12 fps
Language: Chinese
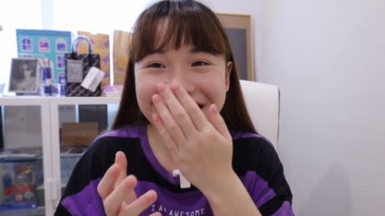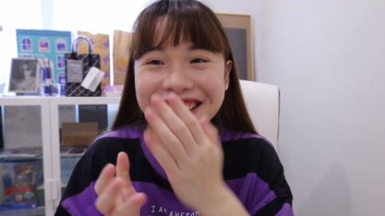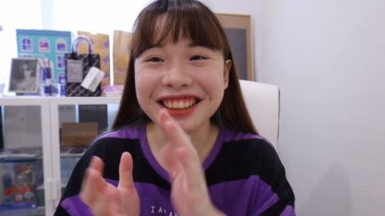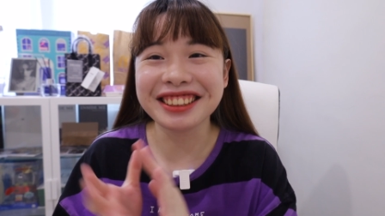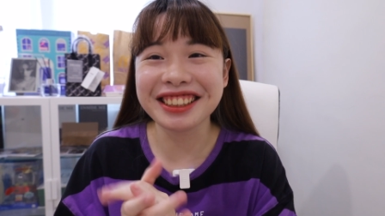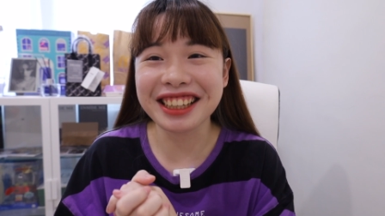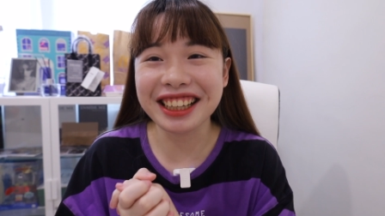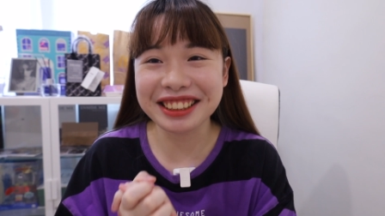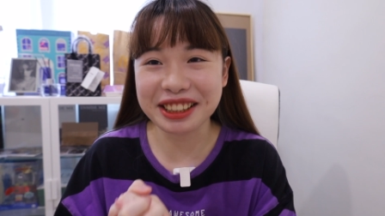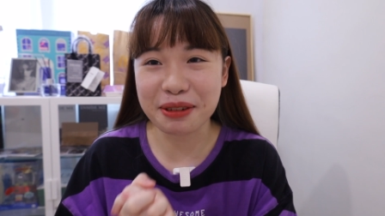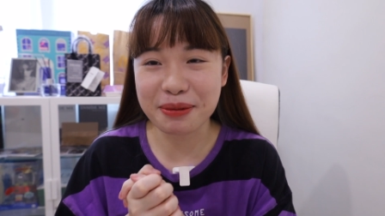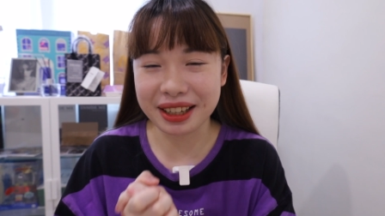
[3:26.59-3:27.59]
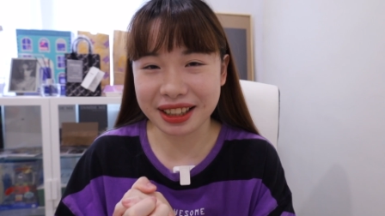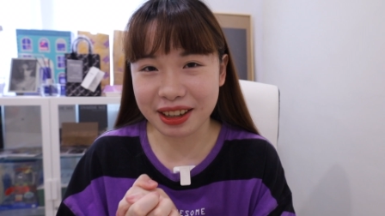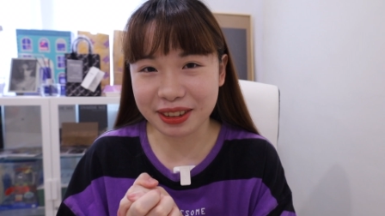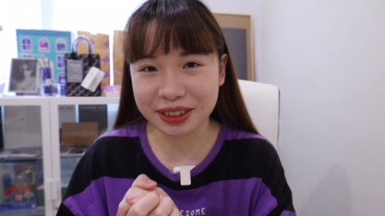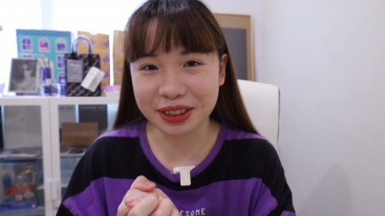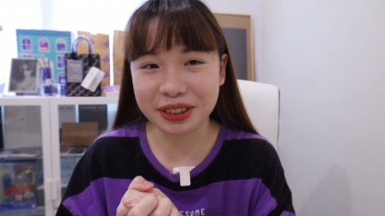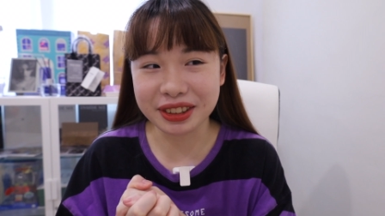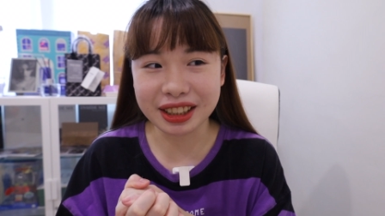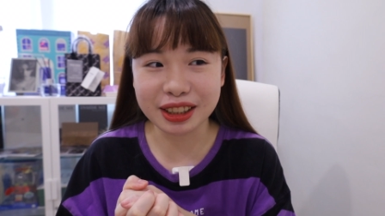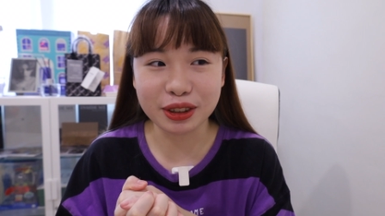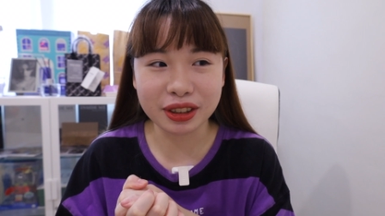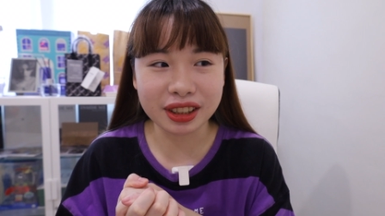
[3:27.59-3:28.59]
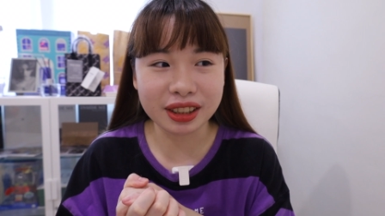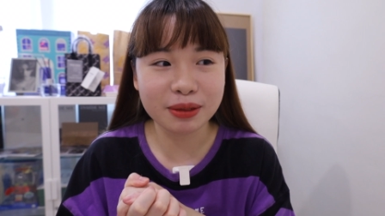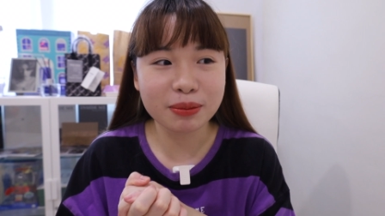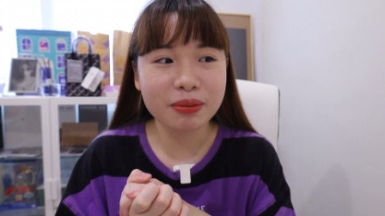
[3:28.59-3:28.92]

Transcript: 认真在经营频道之后，真的就是。